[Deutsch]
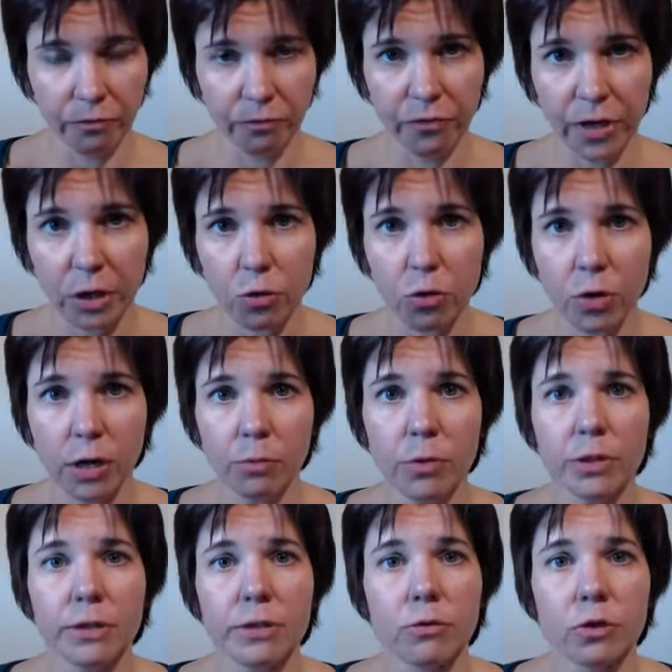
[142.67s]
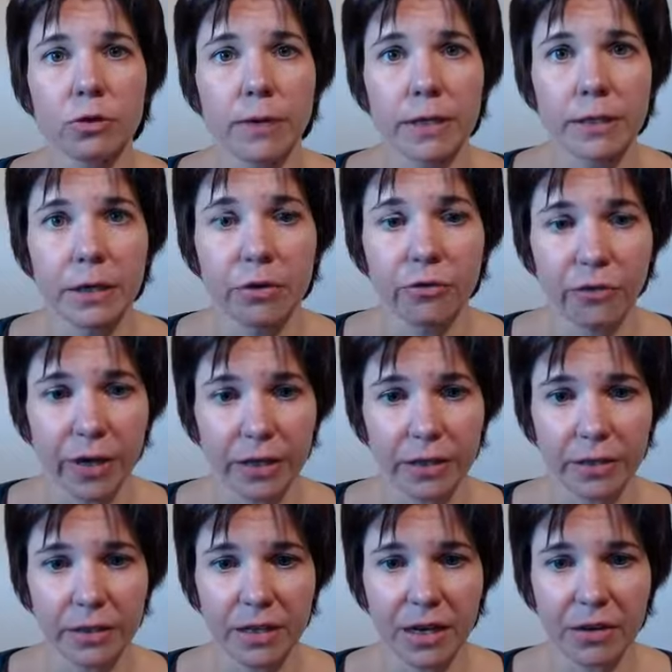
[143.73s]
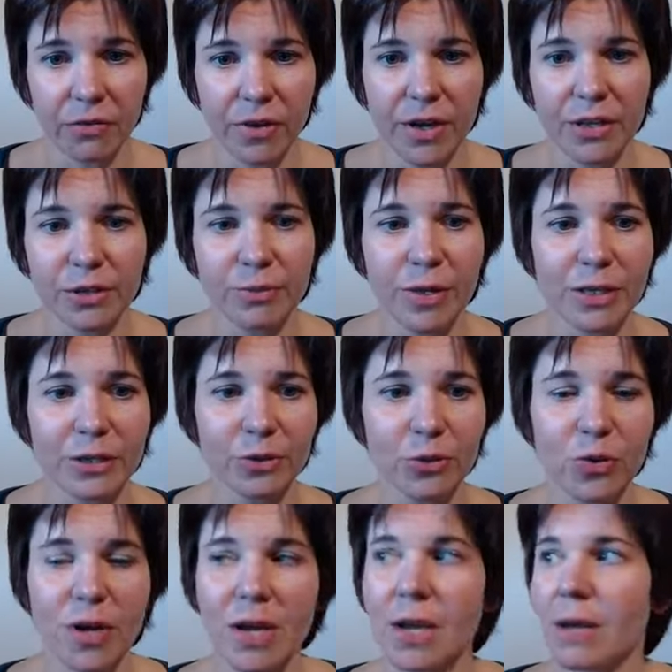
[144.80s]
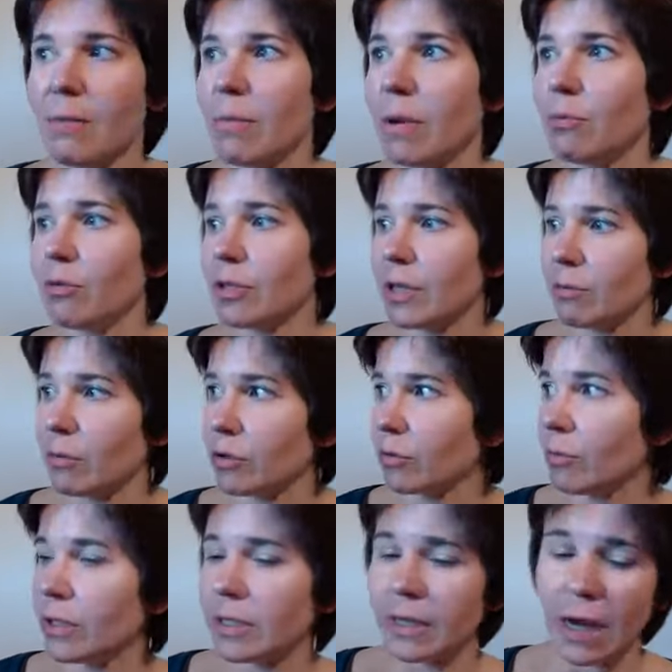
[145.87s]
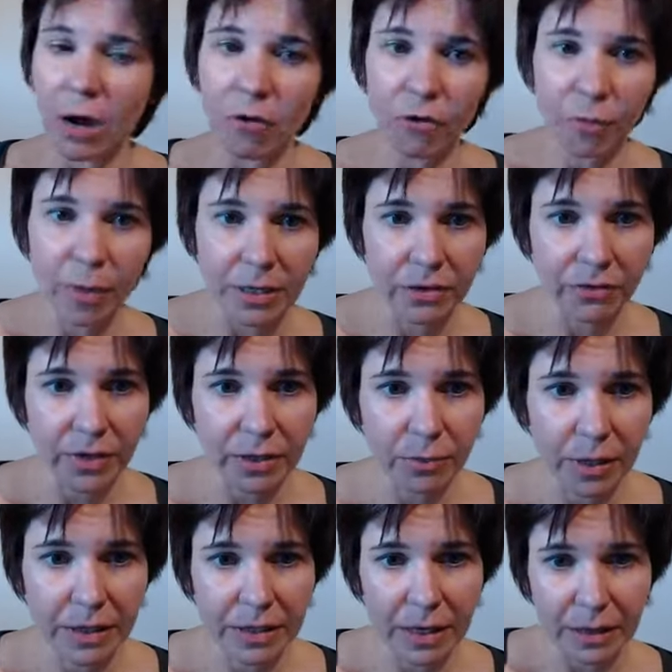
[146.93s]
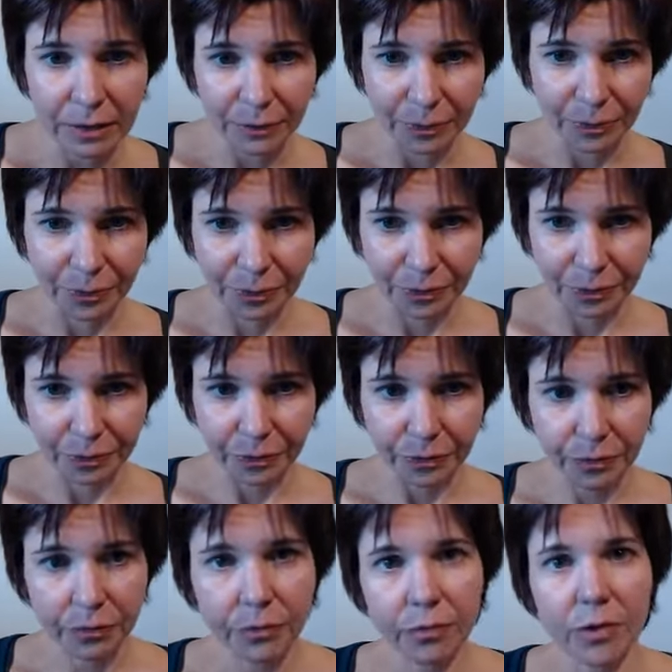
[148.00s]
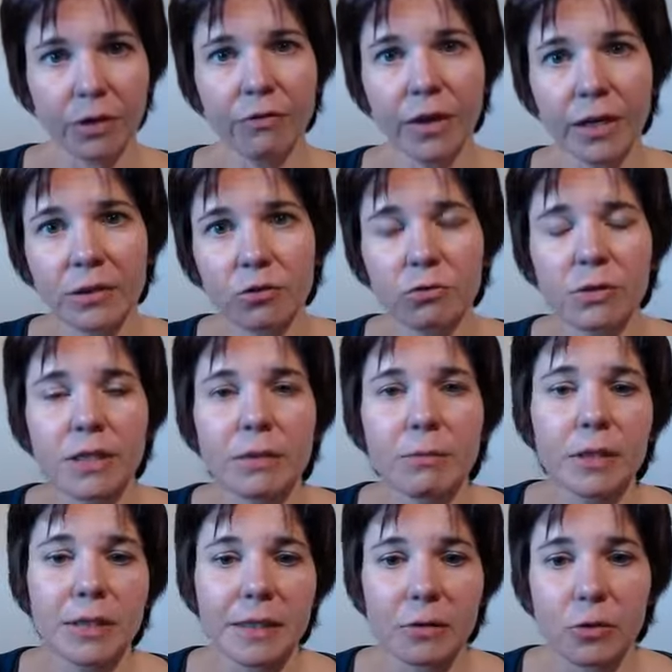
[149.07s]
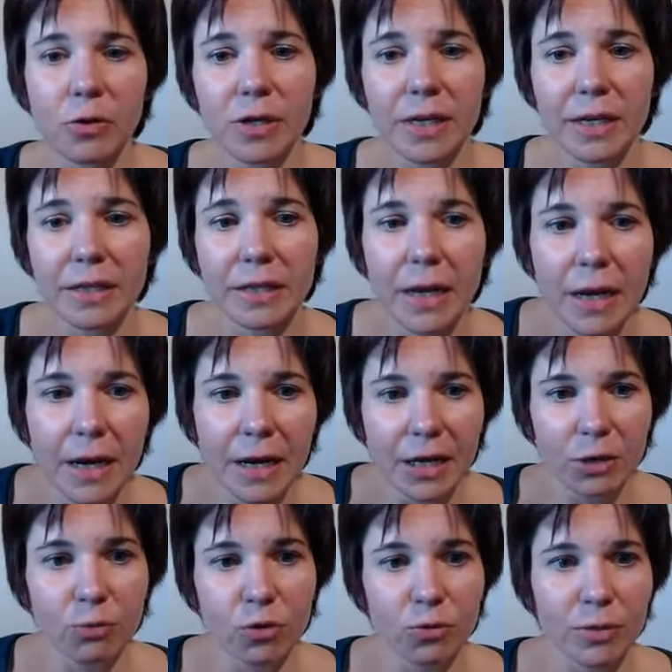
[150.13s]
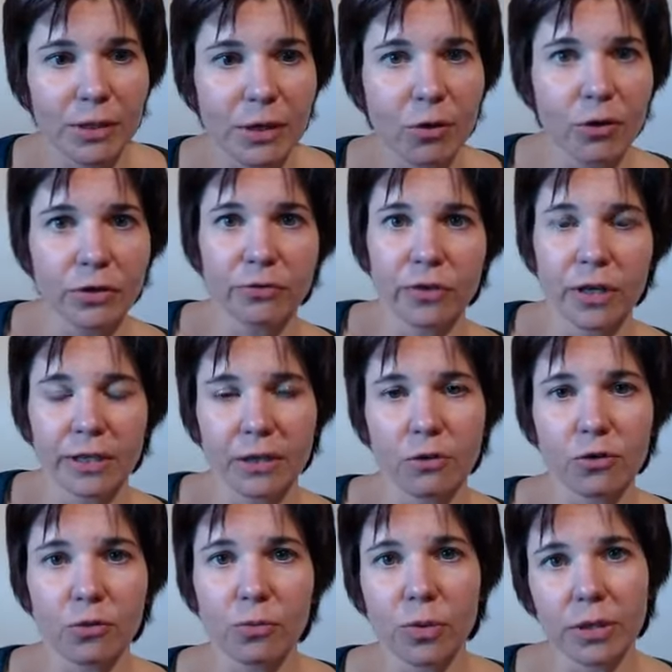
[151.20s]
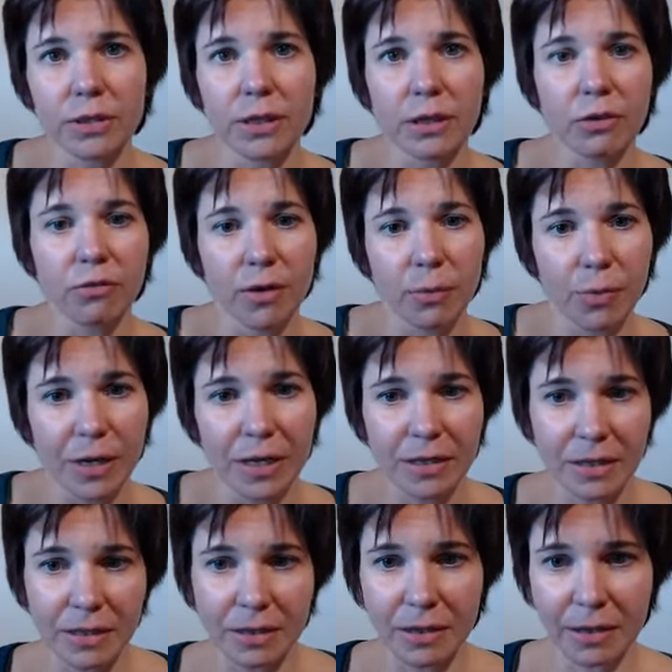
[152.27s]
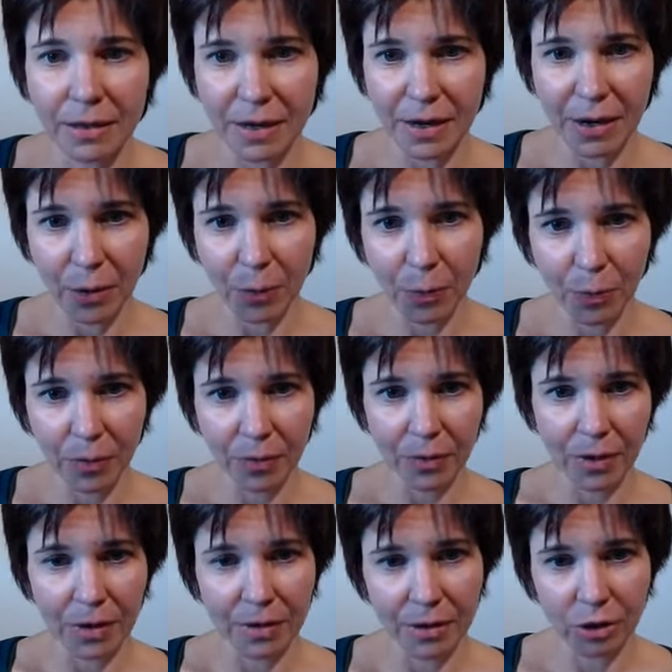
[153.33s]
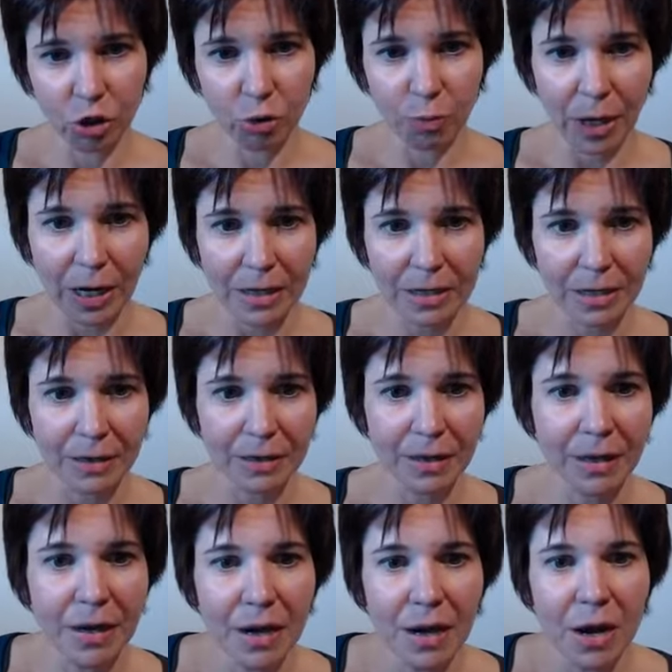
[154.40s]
Wirkungen bzw. Effekte, sagen wir es mal so. Man muss ja immer so ein bisschen aufpassen, was man sagt, wenn es um CBD-Öl geht. Ich muss mich da heute vielleicht auch so ein bisschen querbeet ähm, sprechen.